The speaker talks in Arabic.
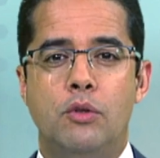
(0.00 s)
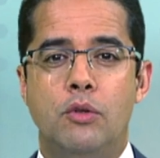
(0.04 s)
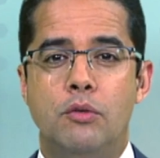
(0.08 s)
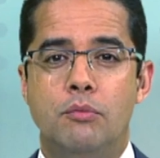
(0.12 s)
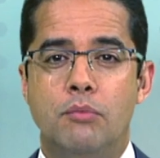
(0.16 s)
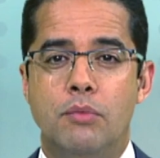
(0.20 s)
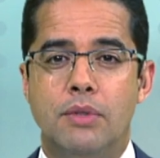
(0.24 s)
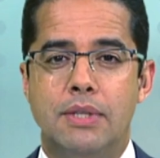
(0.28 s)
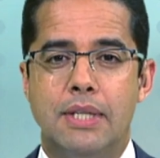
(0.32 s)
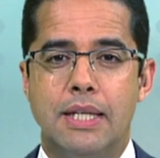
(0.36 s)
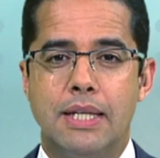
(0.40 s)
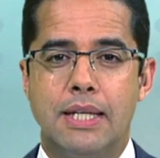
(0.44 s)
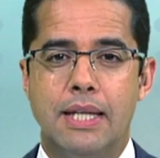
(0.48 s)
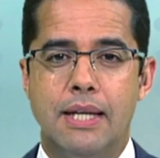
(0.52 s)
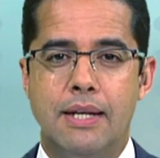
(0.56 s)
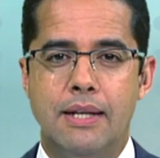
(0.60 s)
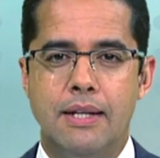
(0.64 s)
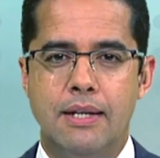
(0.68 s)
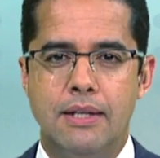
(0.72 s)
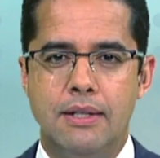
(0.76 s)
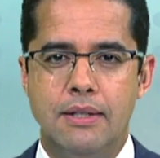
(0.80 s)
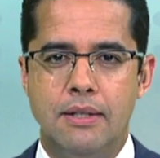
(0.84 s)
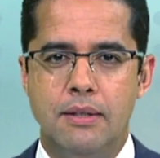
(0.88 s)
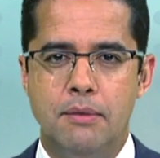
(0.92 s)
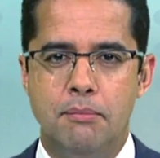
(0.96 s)

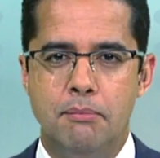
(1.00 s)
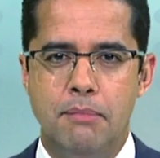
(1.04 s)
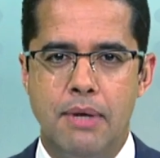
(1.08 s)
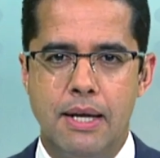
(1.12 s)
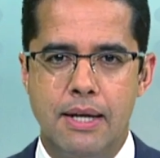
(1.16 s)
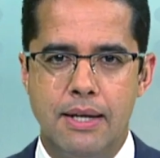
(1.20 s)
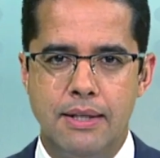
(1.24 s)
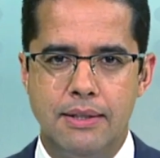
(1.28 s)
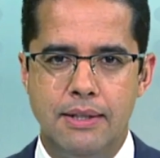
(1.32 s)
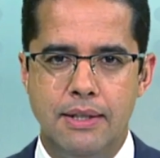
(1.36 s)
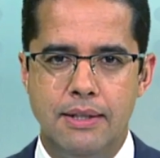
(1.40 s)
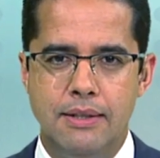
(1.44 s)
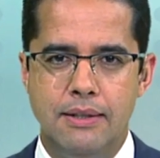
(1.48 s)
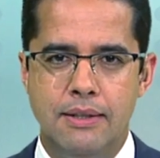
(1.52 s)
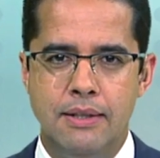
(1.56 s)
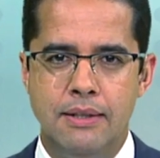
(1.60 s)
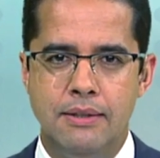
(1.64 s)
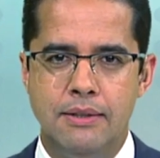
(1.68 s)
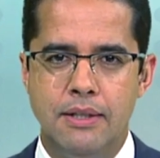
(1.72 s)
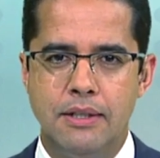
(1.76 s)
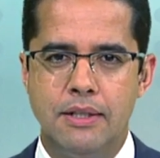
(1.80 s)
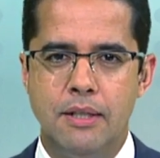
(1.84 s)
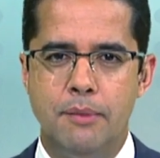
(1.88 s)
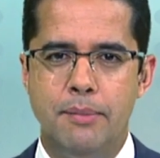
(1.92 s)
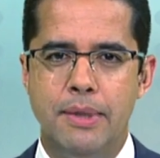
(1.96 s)
متكررة مرة
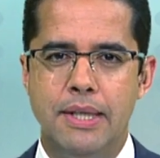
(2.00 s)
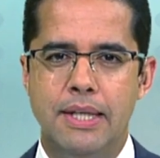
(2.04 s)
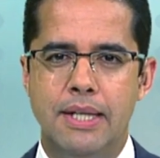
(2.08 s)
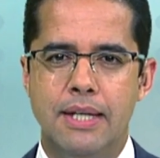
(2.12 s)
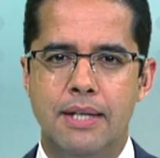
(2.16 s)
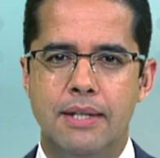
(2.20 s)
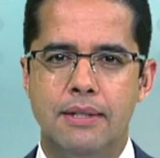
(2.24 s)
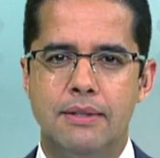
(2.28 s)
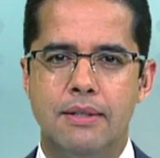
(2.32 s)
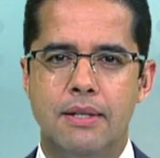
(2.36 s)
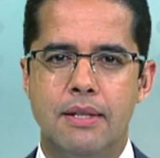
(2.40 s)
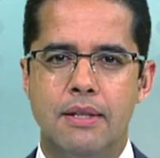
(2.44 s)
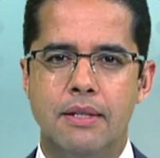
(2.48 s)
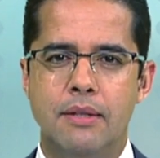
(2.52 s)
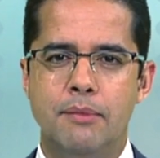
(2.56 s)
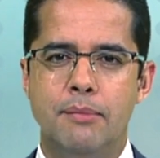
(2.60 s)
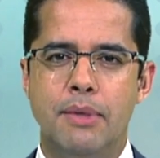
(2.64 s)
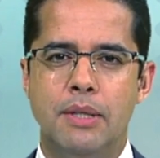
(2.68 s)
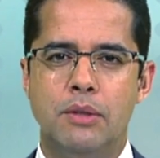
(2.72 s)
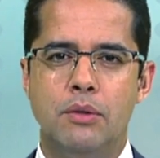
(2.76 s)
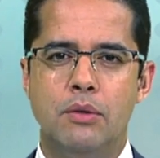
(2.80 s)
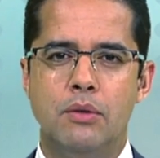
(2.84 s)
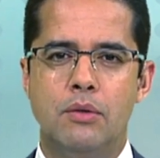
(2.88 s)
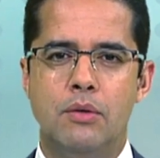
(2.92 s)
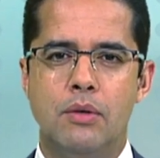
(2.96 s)
تتبناها
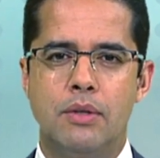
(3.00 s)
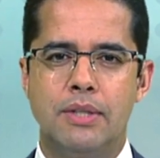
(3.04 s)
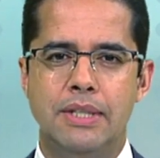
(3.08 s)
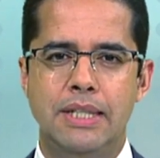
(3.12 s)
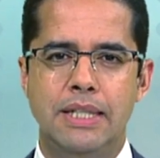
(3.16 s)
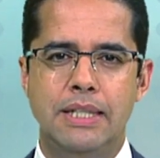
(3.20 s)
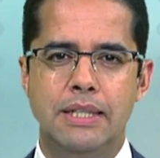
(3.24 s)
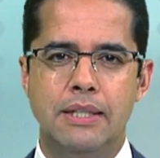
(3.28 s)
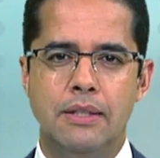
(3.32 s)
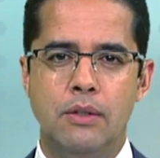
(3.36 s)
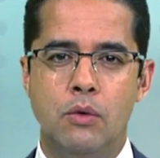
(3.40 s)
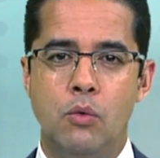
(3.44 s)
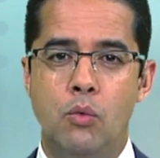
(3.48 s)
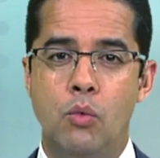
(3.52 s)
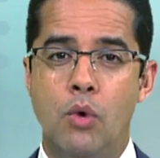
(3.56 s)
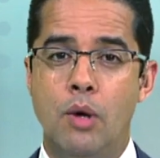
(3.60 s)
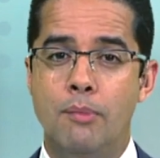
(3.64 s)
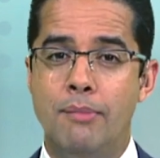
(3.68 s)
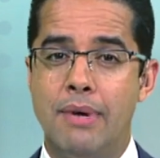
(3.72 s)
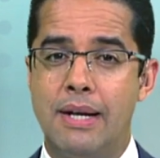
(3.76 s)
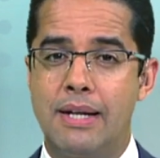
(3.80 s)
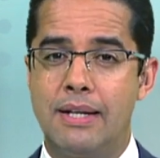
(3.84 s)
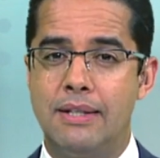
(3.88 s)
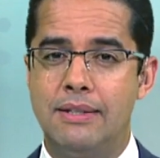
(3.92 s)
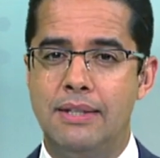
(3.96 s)
التنظيمات الكردية
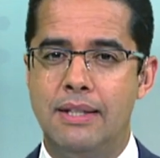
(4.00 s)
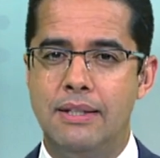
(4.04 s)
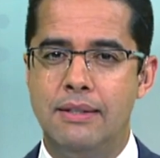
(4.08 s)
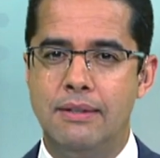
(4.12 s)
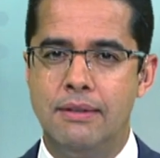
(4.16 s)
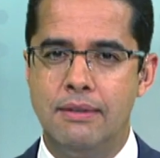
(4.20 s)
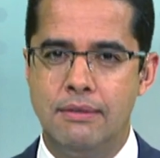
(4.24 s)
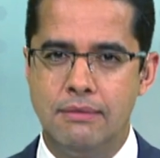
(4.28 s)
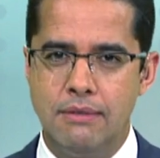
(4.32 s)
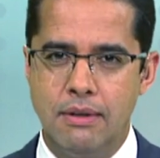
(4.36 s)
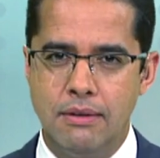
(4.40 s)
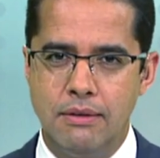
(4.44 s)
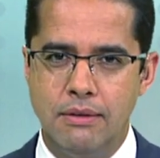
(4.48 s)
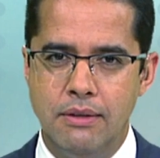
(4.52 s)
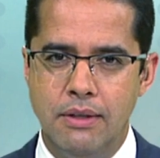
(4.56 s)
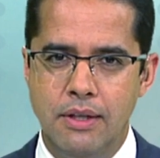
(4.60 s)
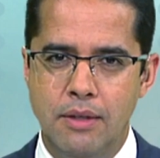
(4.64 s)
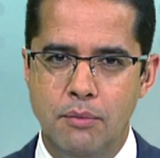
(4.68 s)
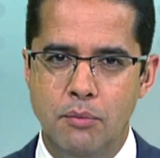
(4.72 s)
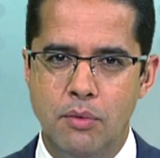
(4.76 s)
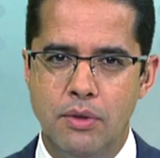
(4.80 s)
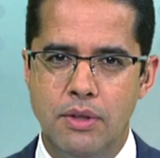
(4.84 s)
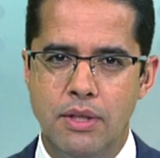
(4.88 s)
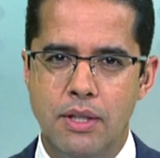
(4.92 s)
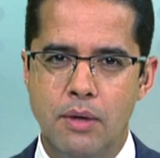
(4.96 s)
ومرة
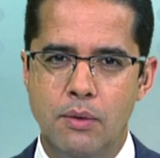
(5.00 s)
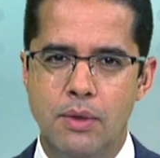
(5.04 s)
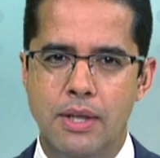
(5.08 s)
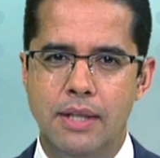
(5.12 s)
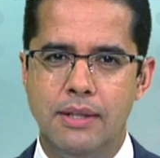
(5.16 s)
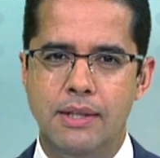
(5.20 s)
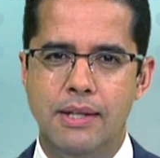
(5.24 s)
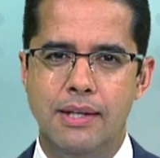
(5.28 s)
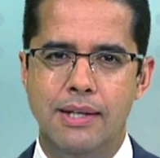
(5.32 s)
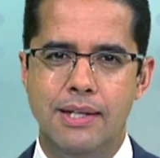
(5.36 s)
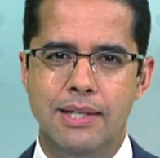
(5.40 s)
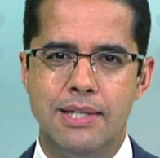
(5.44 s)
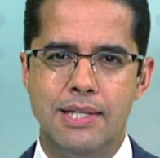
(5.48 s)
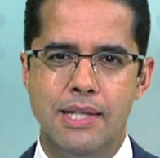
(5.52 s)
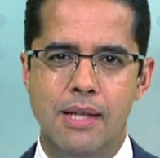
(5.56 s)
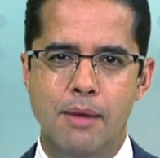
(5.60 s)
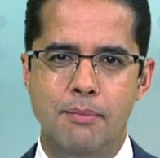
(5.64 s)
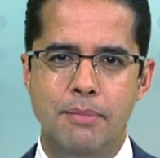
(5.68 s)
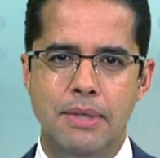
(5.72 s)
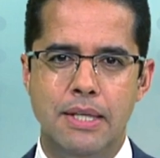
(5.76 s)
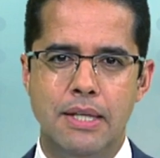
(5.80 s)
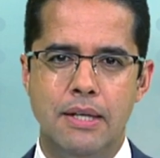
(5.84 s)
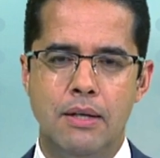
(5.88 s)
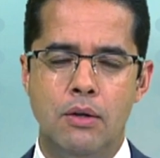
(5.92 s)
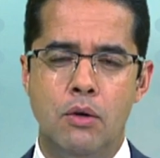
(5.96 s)
تنظيم الدولة
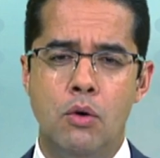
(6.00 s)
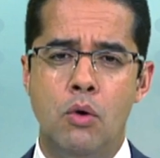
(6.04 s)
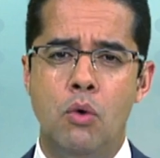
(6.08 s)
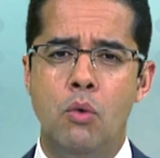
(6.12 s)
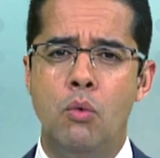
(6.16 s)
الإسلامية